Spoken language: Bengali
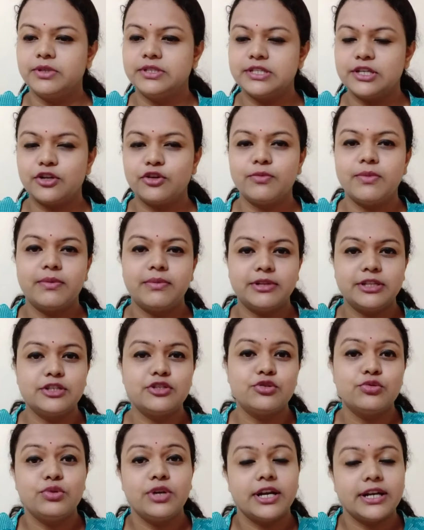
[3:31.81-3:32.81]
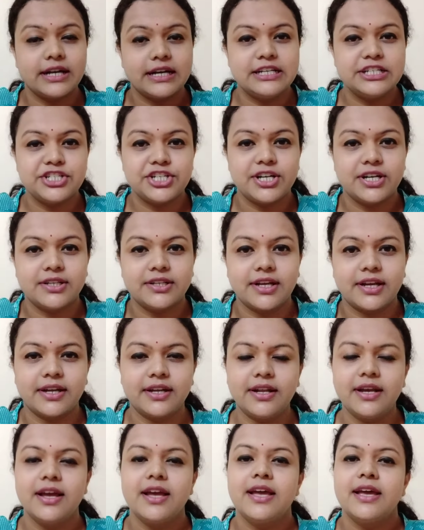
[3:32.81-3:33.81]
যেরকম আমাদের চুলের কন্ডিশনার থাকে
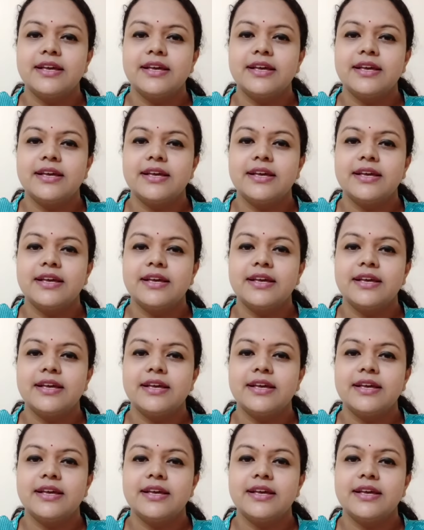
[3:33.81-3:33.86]
না